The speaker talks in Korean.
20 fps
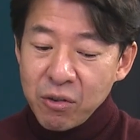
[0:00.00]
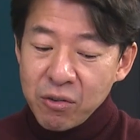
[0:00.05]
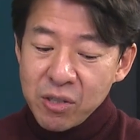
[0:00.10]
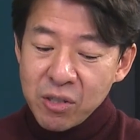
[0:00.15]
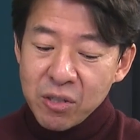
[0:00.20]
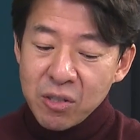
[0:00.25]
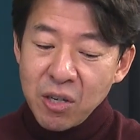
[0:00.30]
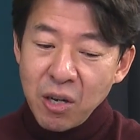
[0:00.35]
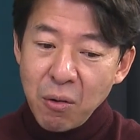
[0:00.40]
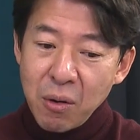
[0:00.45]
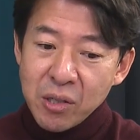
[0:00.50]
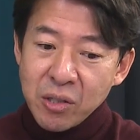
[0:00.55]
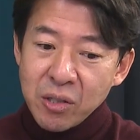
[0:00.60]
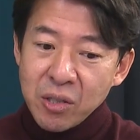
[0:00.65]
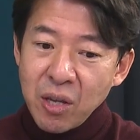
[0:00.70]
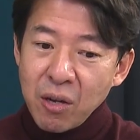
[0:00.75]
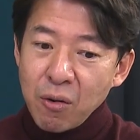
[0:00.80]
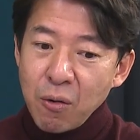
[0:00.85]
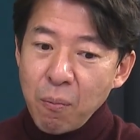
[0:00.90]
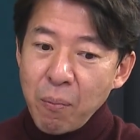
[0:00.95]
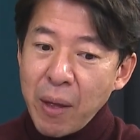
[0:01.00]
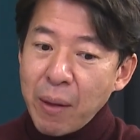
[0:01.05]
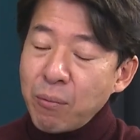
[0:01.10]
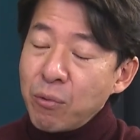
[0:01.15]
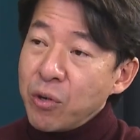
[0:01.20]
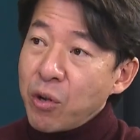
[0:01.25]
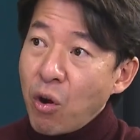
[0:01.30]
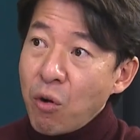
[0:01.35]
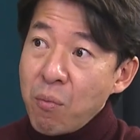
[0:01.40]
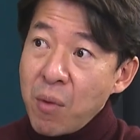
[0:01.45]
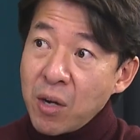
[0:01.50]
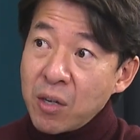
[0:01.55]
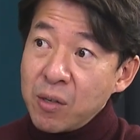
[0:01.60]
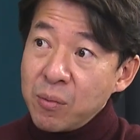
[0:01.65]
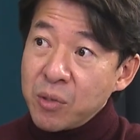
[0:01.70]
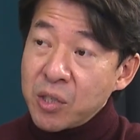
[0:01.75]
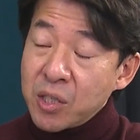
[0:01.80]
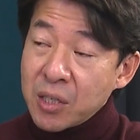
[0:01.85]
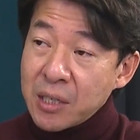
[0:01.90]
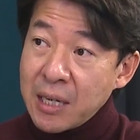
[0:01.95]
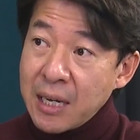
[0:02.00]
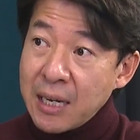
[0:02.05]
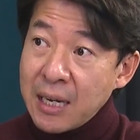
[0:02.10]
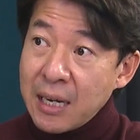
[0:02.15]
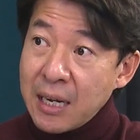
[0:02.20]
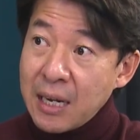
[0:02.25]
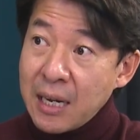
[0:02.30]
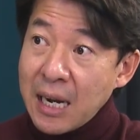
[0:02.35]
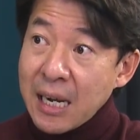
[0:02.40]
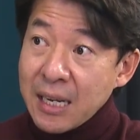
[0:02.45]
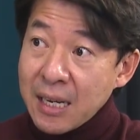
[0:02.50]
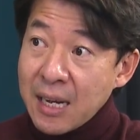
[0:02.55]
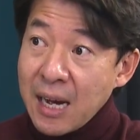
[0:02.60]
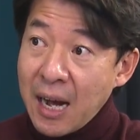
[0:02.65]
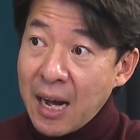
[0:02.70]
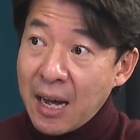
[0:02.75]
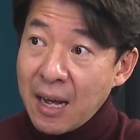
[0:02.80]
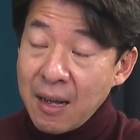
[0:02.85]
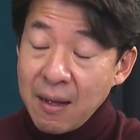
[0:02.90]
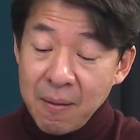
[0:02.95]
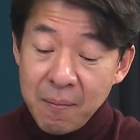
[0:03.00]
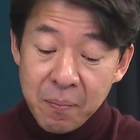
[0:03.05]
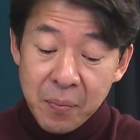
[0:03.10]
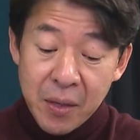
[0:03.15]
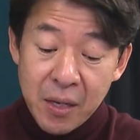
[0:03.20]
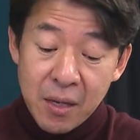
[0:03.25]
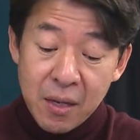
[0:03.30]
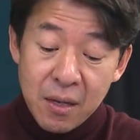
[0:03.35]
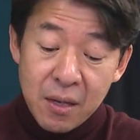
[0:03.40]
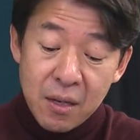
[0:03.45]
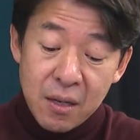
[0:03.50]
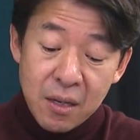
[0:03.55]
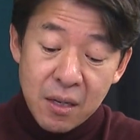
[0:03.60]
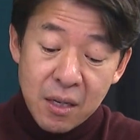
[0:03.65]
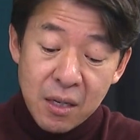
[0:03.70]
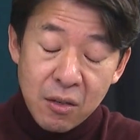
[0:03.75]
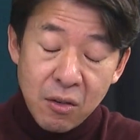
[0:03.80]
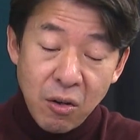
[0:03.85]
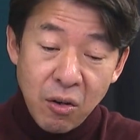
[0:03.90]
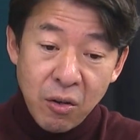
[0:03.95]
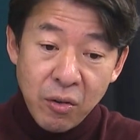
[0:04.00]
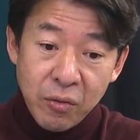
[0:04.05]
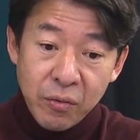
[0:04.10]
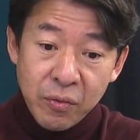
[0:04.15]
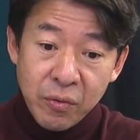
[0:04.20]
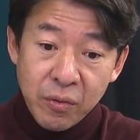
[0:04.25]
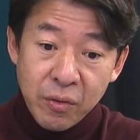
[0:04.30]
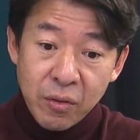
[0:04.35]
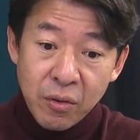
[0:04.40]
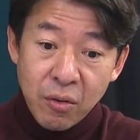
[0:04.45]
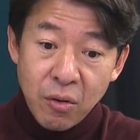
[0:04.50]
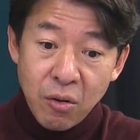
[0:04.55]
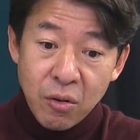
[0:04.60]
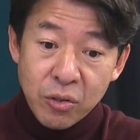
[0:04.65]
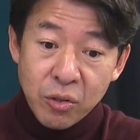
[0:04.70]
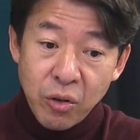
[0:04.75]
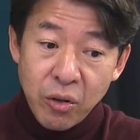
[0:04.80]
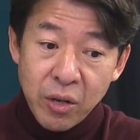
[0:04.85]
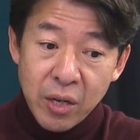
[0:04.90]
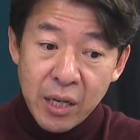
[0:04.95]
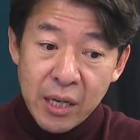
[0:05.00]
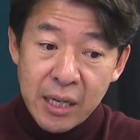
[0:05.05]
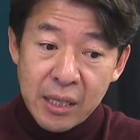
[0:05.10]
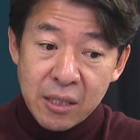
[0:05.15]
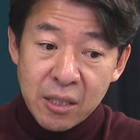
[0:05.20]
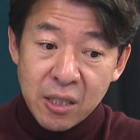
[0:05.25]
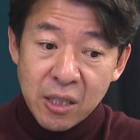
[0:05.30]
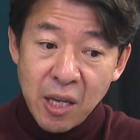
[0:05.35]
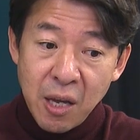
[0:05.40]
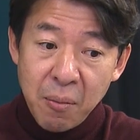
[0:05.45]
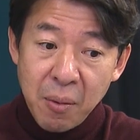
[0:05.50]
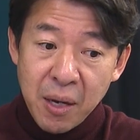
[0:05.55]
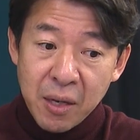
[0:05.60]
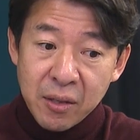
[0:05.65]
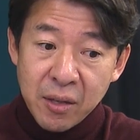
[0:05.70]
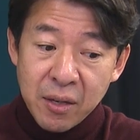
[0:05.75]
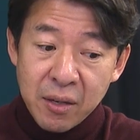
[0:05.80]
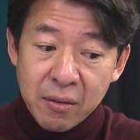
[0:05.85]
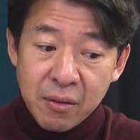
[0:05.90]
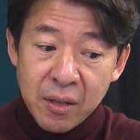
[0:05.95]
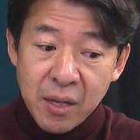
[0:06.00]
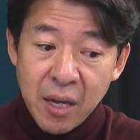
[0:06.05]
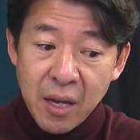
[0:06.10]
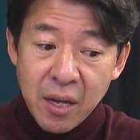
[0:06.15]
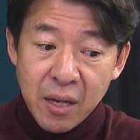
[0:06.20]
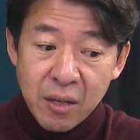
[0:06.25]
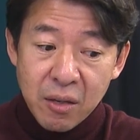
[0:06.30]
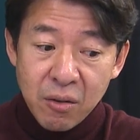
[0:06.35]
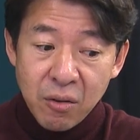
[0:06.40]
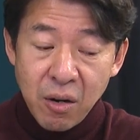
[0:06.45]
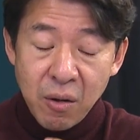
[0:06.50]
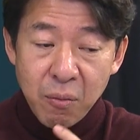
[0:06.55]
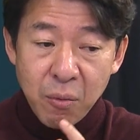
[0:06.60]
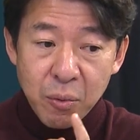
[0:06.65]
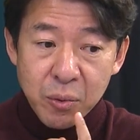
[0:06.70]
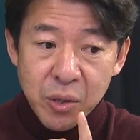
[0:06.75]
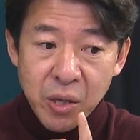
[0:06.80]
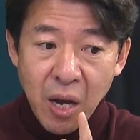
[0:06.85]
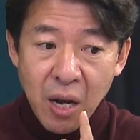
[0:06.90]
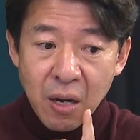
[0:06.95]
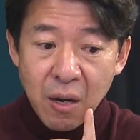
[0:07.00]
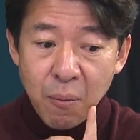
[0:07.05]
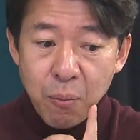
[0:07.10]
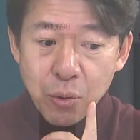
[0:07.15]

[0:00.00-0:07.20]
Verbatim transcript: 리스크가 왔을 때 그럼 매물이 얼마큼 증가할까? 이런 걸 저희가 예측해 봐야 되는데 이걸 한번 보세요. 아까